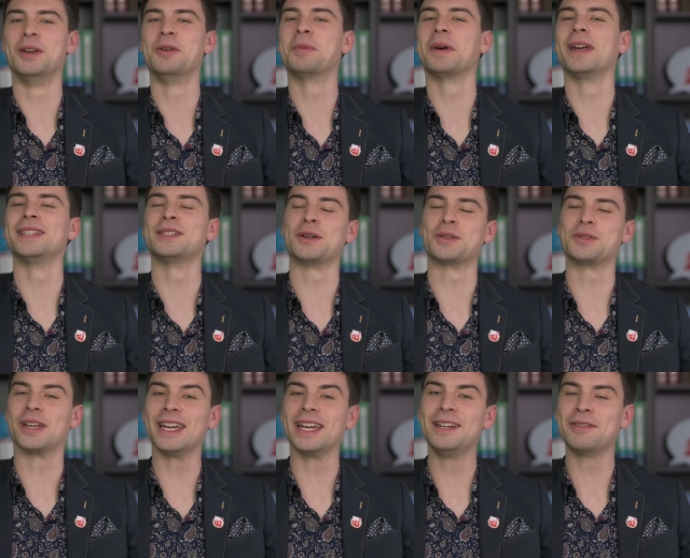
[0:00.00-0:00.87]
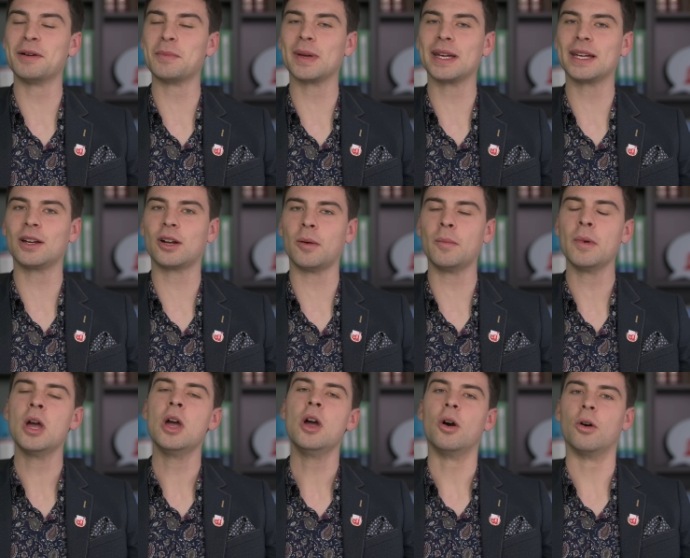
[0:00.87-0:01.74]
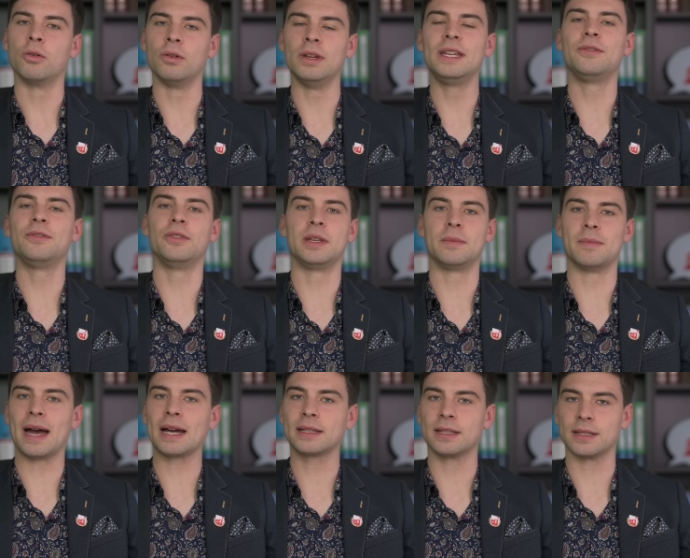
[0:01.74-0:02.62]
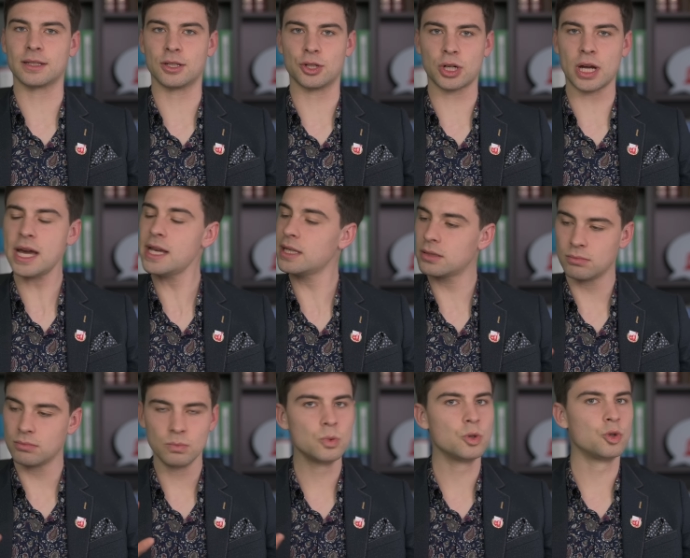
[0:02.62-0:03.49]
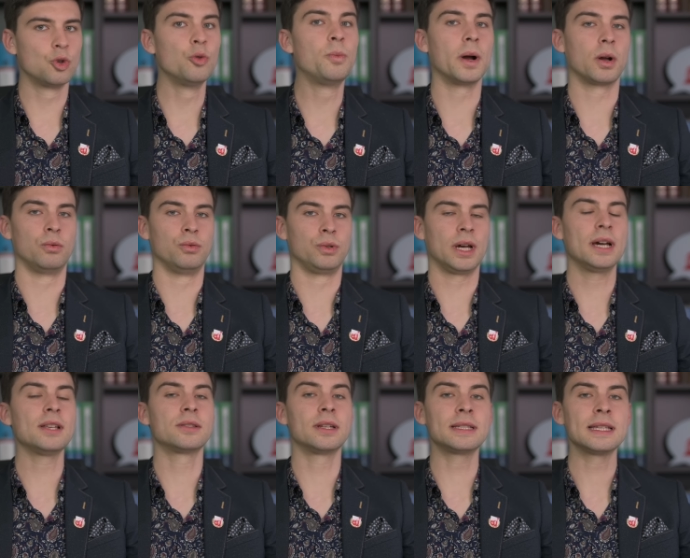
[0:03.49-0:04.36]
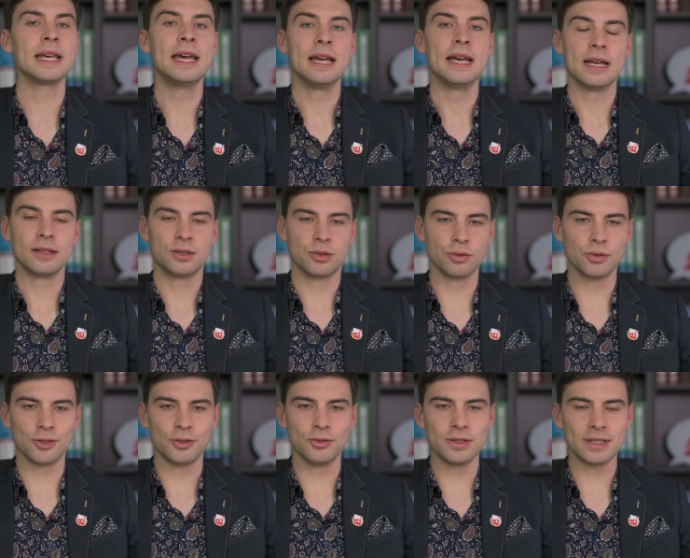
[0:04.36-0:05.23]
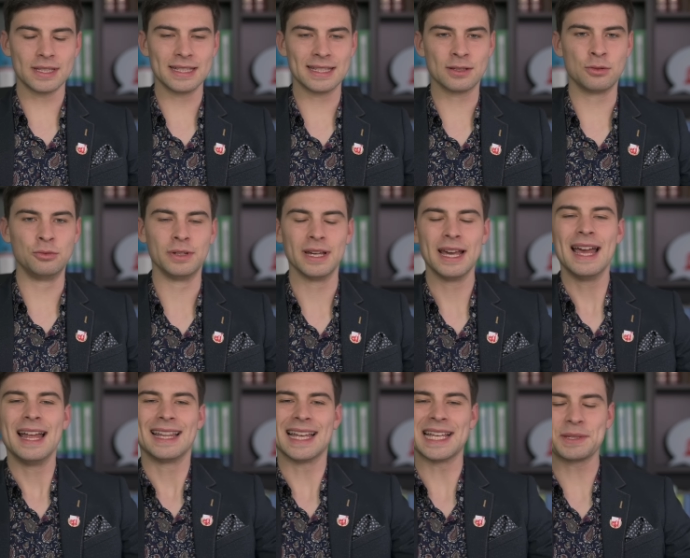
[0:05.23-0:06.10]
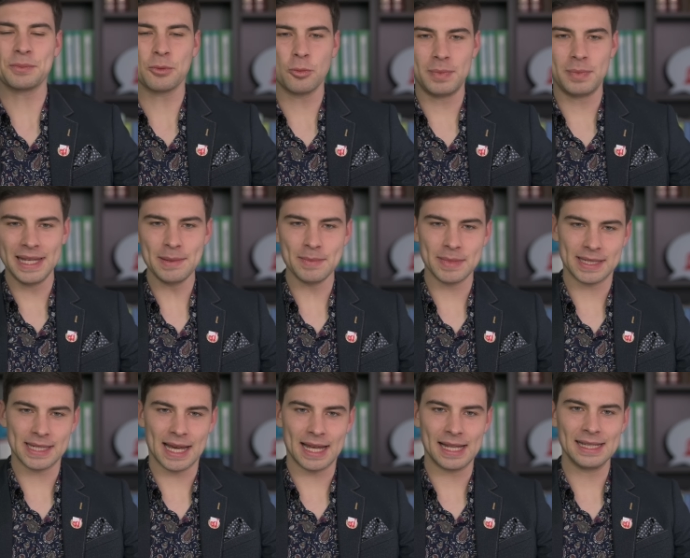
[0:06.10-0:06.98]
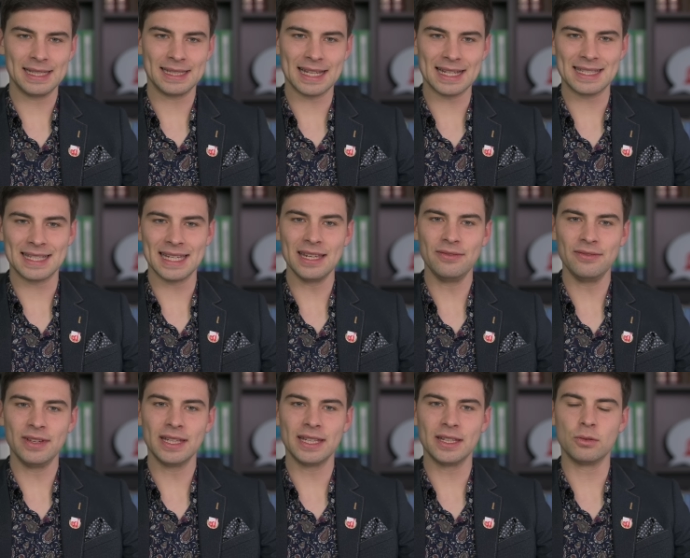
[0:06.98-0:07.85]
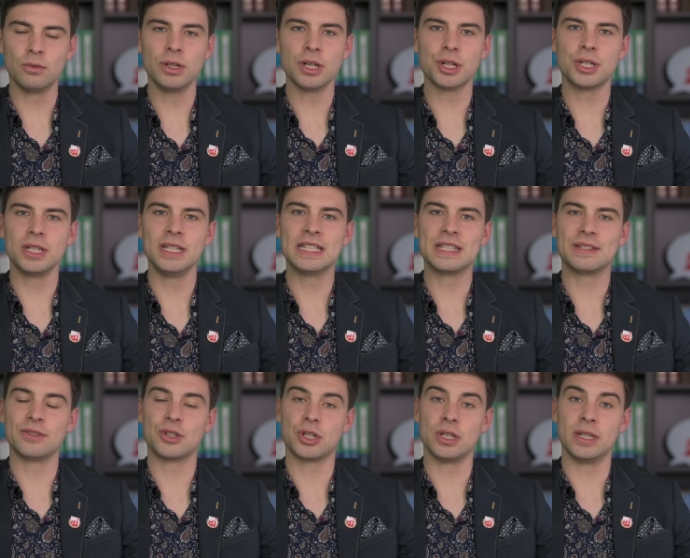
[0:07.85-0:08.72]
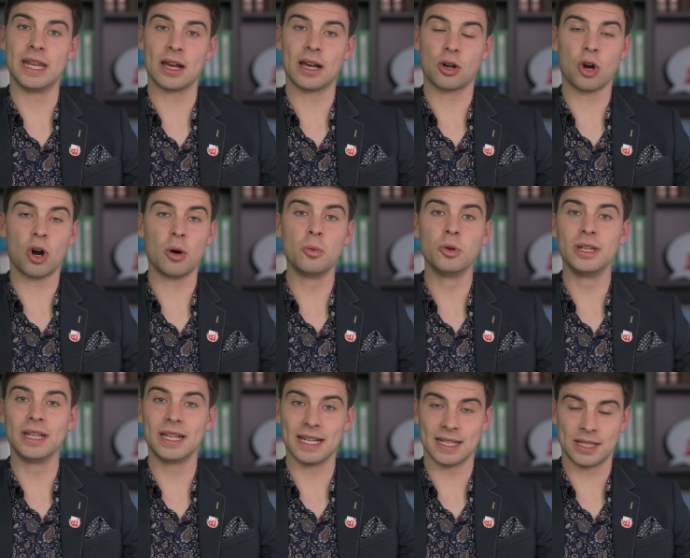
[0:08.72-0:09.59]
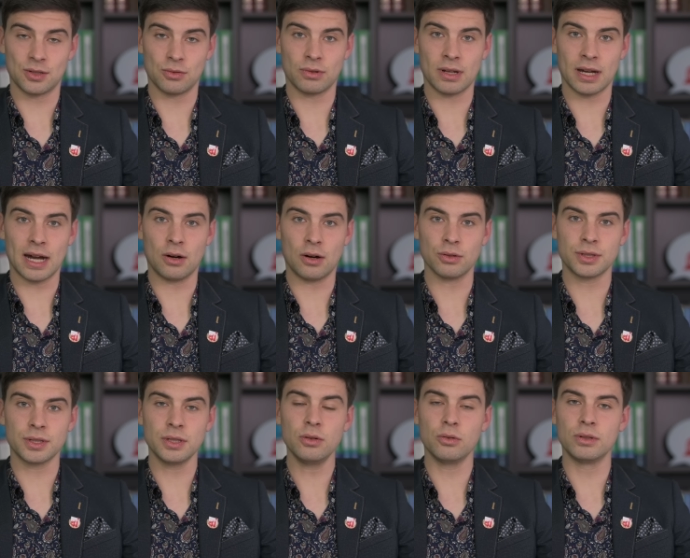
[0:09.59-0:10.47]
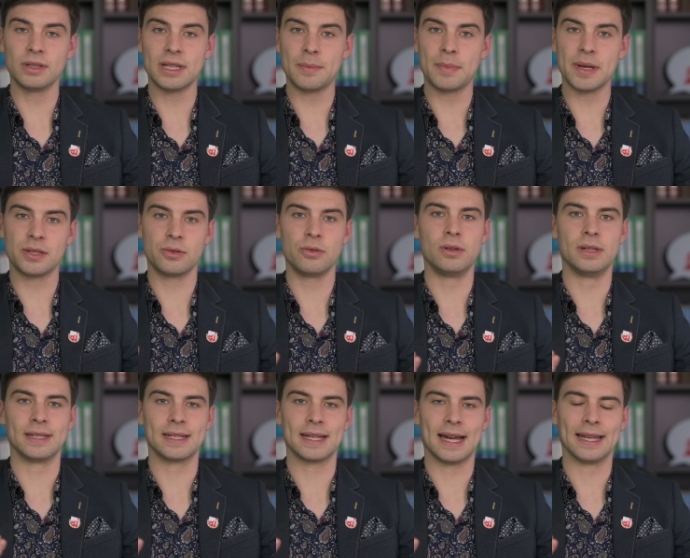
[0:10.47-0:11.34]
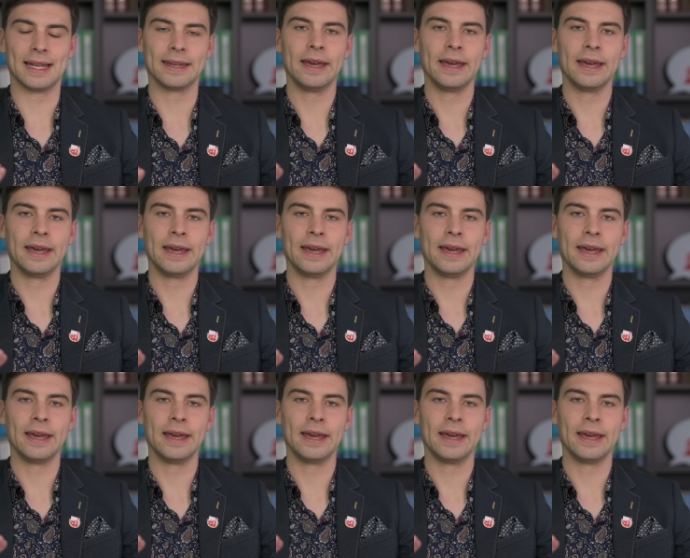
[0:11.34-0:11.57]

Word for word: übrigens auch zur Redefabrik gekommen und nicht für die Macht des Geschreis. Super gut, ja. Also das so zu nutzen ist gut. Das Problem ist halt, da sehen wir den Unterschied zwischen der Kommunikation nach außen und der Persönlichkeit.